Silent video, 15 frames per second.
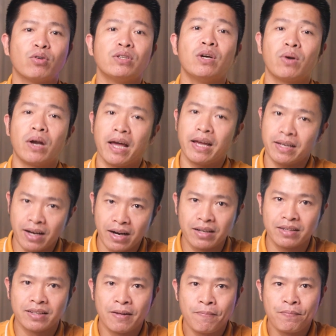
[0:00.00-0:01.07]
có nhiều like
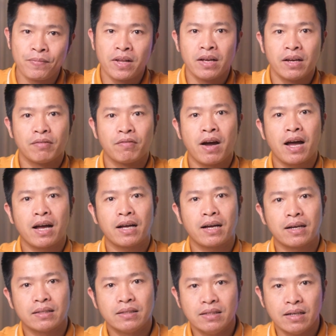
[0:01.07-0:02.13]
hơn.
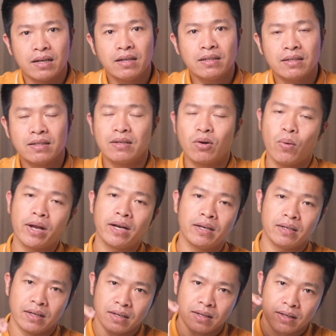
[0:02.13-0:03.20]
Và nhớ đừng quên
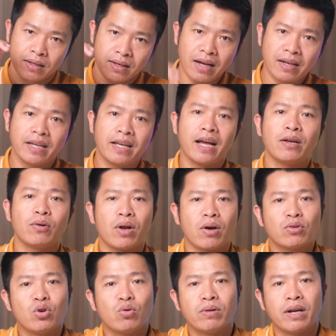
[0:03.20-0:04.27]
đăng ký kênh của
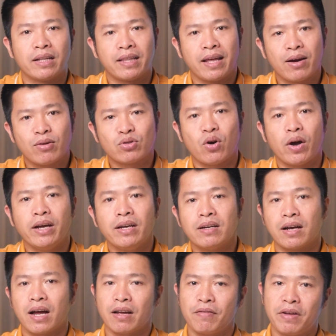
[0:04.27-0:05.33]
Quang Trung để theo dõi
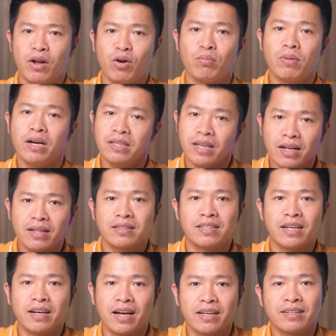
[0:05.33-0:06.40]
được các cái video mới nhất
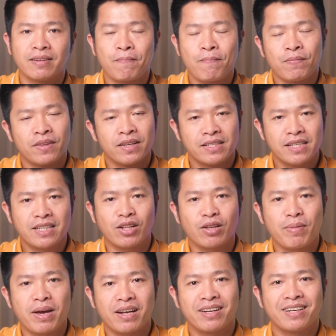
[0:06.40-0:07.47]
trên kênh. Xin chào
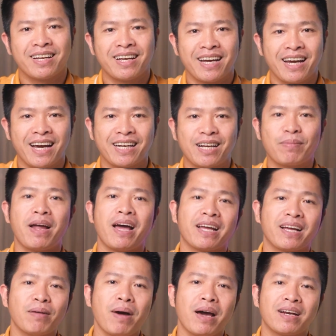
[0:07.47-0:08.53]
tạm biệt. Hẹn gặp lại
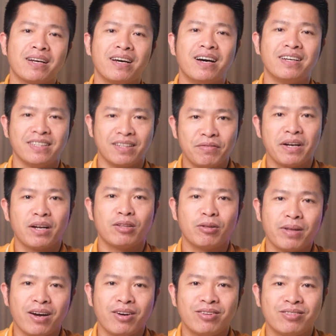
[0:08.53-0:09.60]
các bạn ở những video
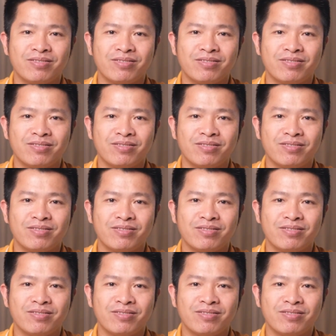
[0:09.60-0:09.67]
tiếp theo.